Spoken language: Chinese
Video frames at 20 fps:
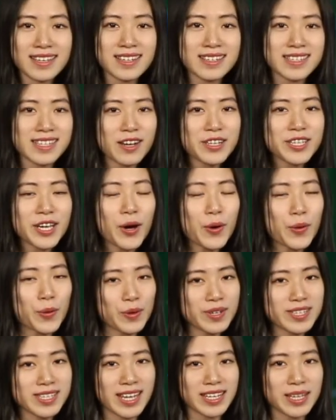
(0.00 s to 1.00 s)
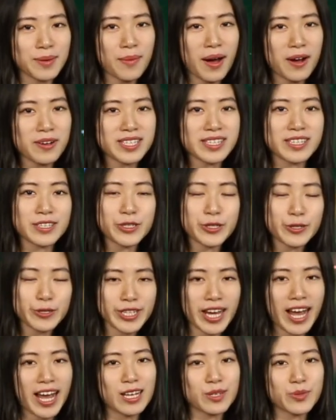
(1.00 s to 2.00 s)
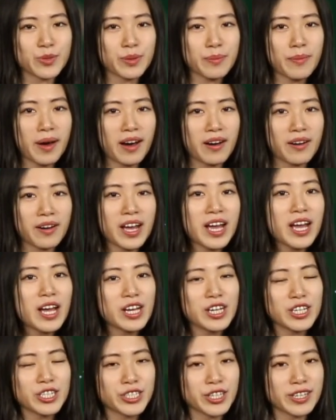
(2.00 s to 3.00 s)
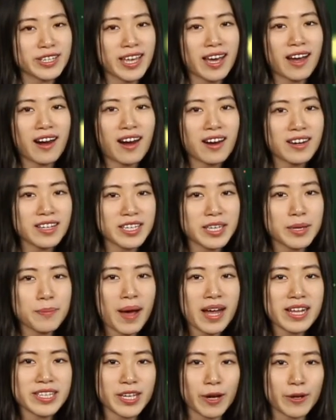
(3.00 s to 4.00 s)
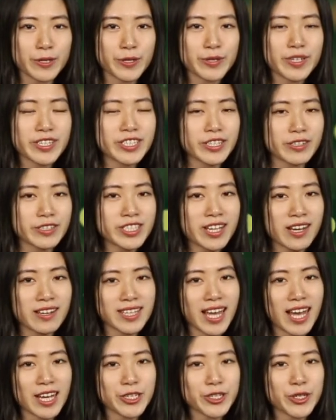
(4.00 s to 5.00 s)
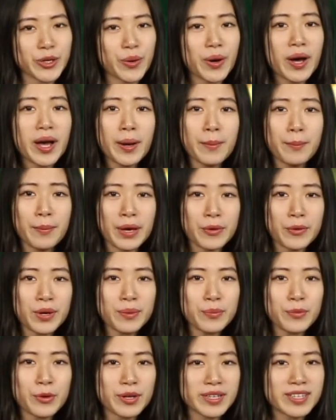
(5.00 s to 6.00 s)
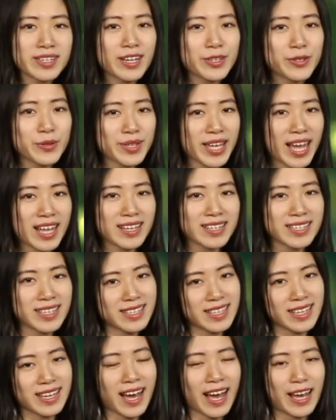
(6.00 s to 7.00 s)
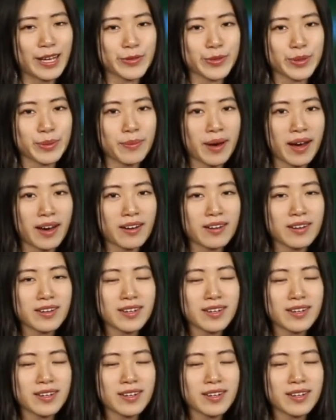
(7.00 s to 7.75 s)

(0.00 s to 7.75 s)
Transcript: 个悄悄火起来的帽型就是海军帽。Chanel 二零一八早秋的整场大秀，每位模特都戴了一顶海军帽。